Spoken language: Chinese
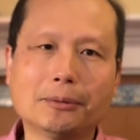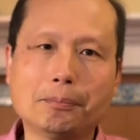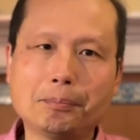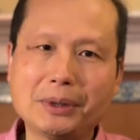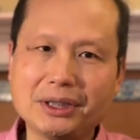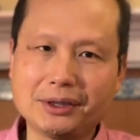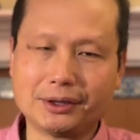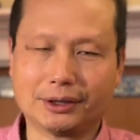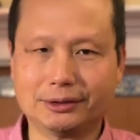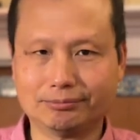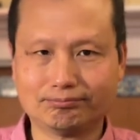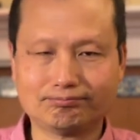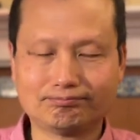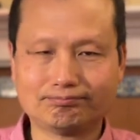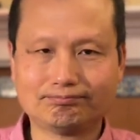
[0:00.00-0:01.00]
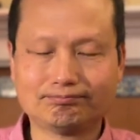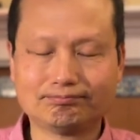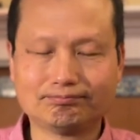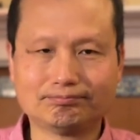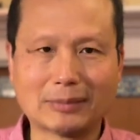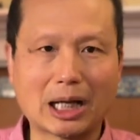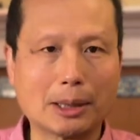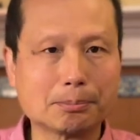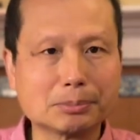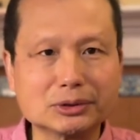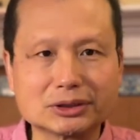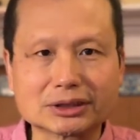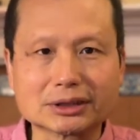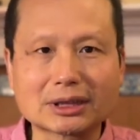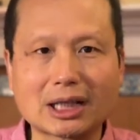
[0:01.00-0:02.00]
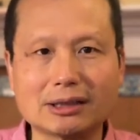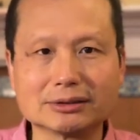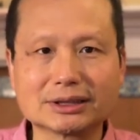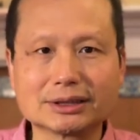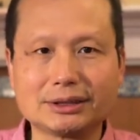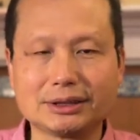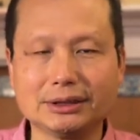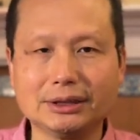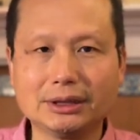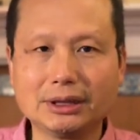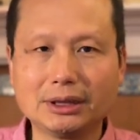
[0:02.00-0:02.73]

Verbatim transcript: 病人啊不知道自己